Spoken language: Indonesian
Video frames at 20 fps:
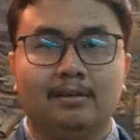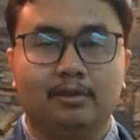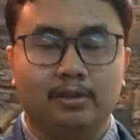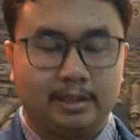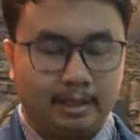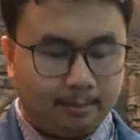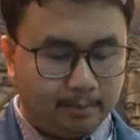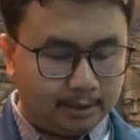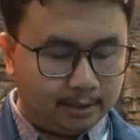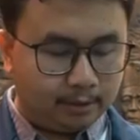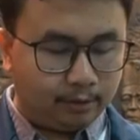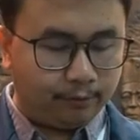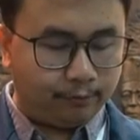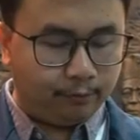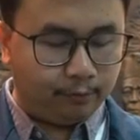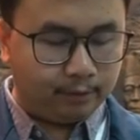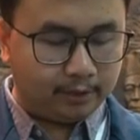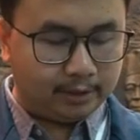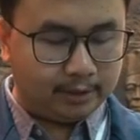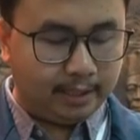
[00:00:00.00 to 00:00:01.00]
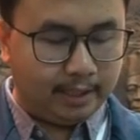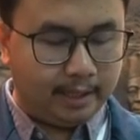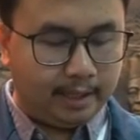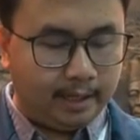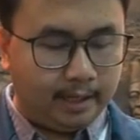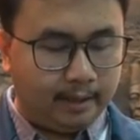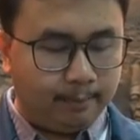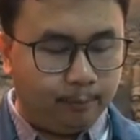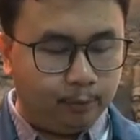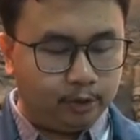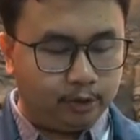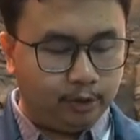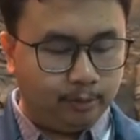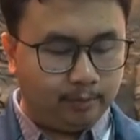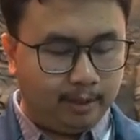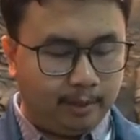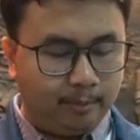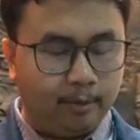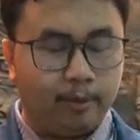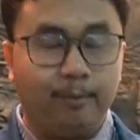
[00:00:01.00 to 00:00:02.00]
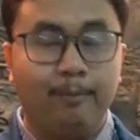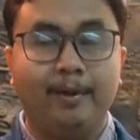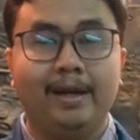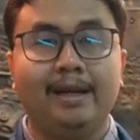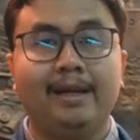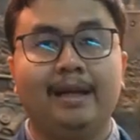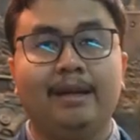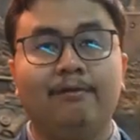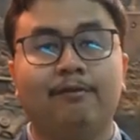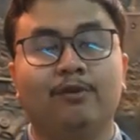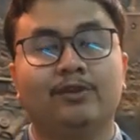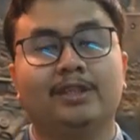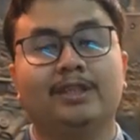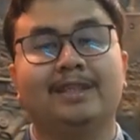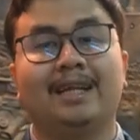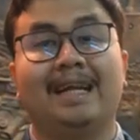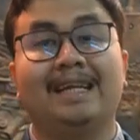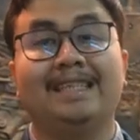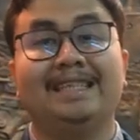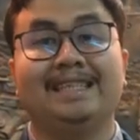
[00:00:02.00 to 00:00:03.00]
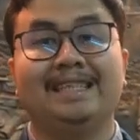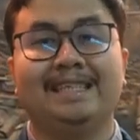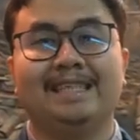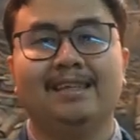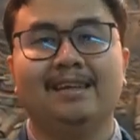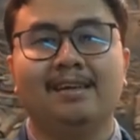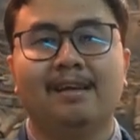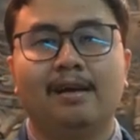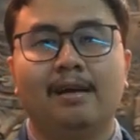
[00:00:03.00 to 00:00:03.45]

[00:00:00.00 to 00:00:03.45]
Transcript: terus habis itu fungsi museum dan monumen dan fungsi tradisi.